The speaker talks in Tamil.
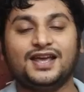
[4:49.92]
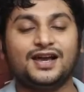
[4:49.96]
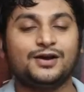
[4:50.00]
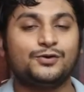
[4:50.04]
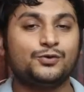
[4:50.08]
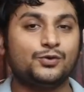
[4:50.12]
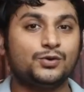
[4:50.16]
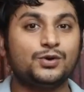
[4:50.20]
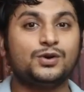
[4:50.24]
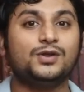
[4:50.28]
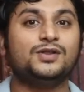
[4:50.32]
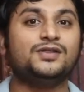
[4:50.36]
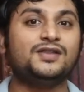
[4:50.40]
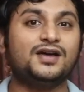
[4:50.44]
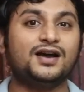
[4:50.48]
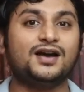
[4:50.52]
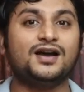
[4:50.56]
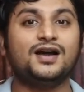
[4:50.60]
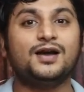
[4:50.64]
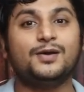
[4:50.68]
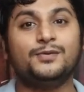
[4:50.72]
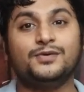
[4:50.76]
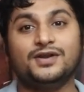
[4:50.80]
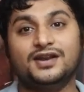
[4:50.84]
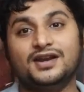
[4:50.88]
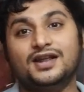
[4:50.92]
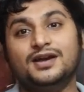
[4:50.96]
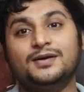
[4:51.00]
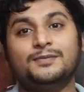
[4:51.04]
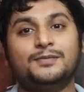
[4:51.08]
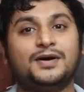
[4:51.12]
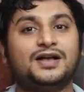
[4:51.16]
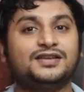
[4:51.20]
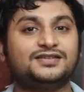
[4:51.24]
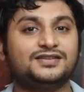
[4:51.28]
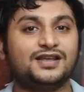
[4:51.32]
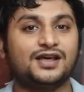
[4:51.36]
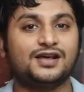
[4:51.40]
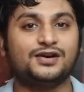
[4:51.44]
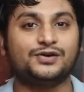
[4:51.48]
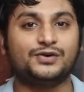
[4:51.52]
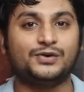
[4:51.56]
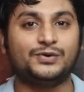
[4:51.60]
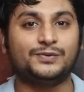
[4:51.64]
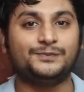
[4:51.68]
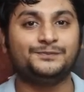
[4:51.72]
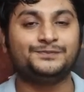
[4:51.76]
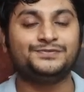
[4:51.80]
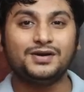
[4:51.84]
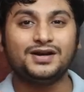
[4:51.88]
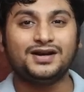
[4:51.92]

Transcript: இந்தியா கொண்டு வந்தாங்க அப்படின்னா மாசாக இருக்கும்